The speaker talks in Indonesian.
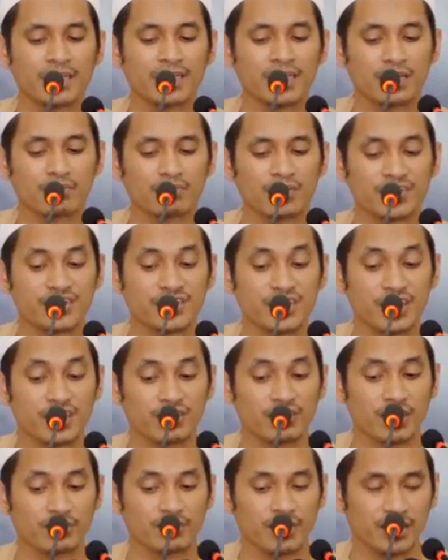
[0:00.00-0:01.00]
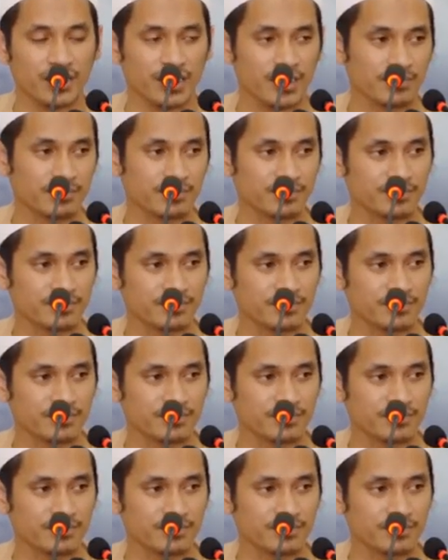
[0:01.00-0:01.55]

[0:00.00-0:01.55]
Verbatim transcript: bainal masyriqi wal maghrib.